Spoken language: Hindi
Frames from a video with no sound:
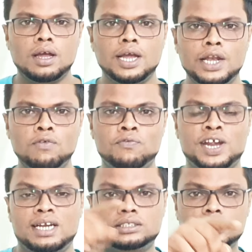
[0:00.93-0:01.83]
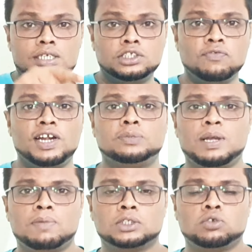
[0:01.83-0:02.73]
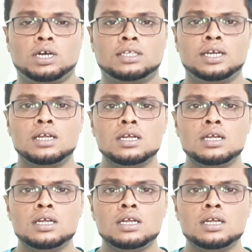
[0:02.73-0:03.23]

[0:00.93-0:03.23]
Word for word: हेलो फ्रेंड्स इंटरेस्टिंग फैक्ट्स में आपका स्वागत है